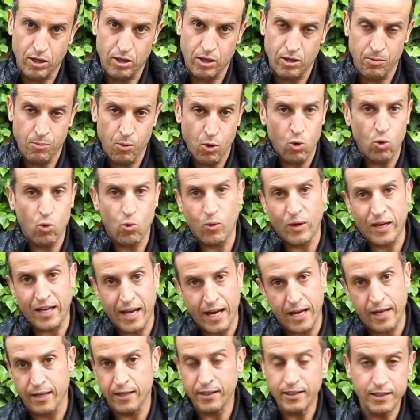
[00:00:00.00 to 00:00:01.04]
البول
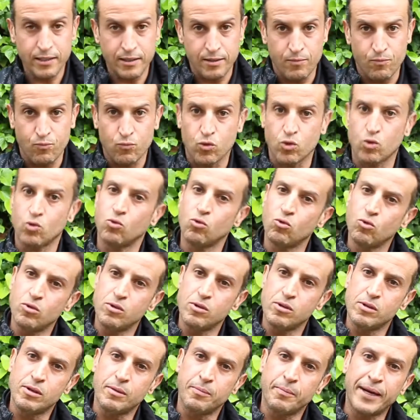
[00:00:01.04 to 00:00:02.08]
والغائط
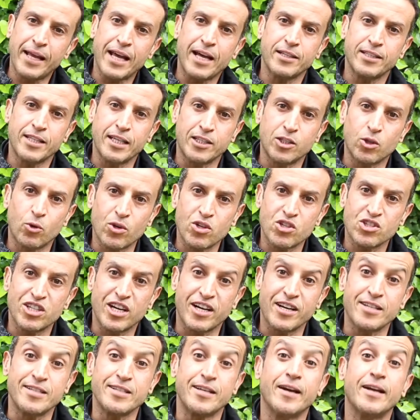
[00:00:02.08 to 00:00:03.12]
والمراه عندها الدوره
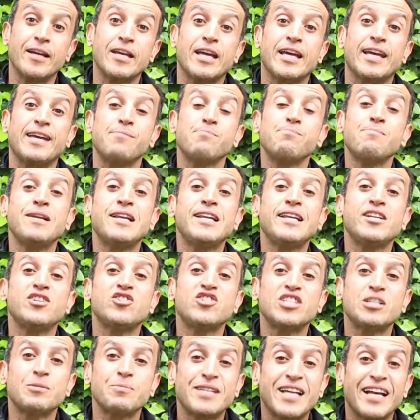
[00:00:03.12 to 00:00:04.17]
الشهريه ملي
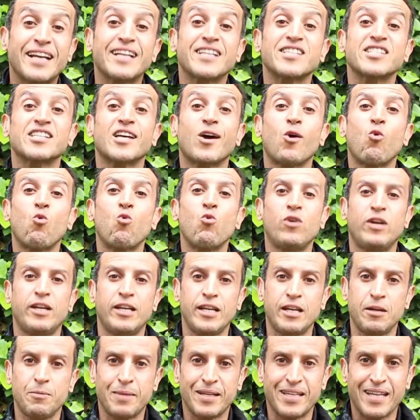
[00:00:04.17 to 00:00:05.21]
الجسم ديالك كتقوي
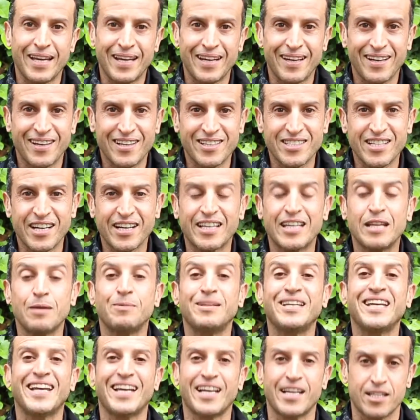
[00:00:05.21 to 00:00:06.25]
عليه المداخل اكثر
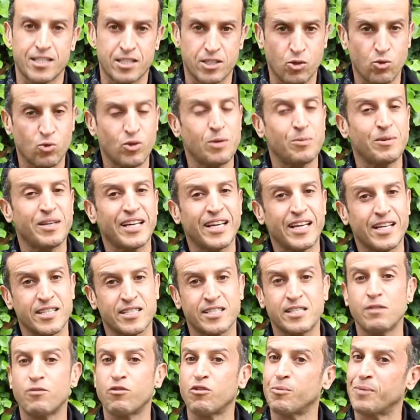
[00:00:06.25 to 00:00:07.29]
كيبدا يخزن كيبدا
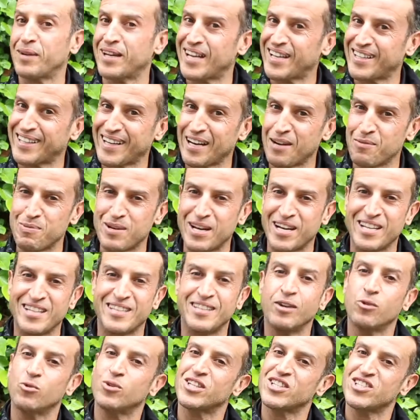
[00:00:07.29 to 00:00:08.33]
يخزن في المناطق
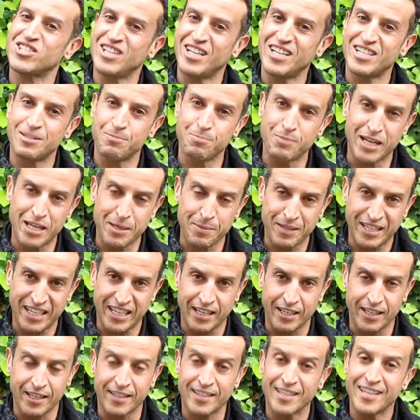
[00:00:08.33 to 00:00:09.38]
البارده وداكشي علاش ملي
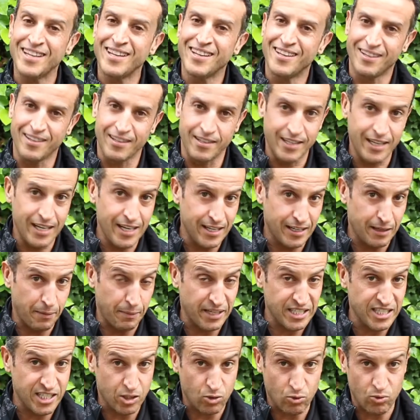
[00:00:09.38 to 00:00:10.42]
كيغلط لذلك
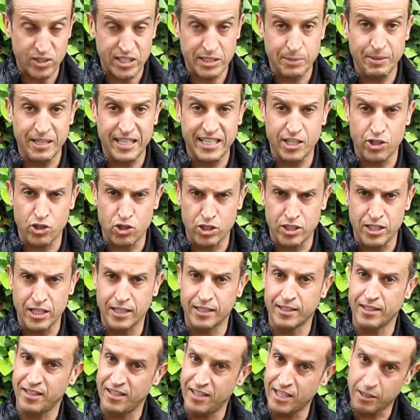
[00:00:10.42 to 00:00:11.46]
بغيتي تنقص من الكرش
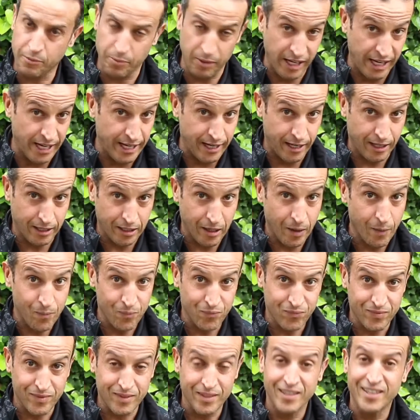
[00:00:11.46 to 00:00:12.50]
ديالك عليك بالحركه
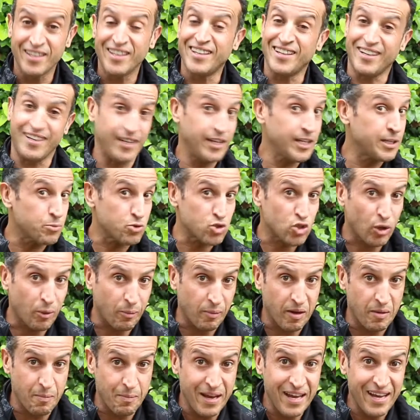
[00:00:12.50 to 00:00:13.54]
عليك بشرب
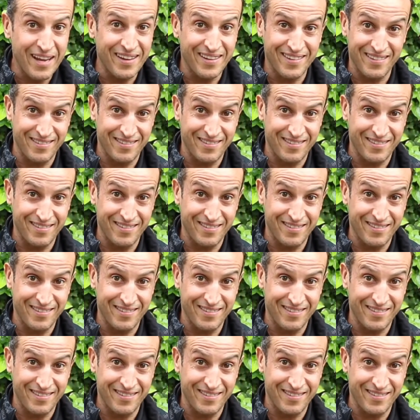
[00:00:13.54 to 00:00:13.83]
الماء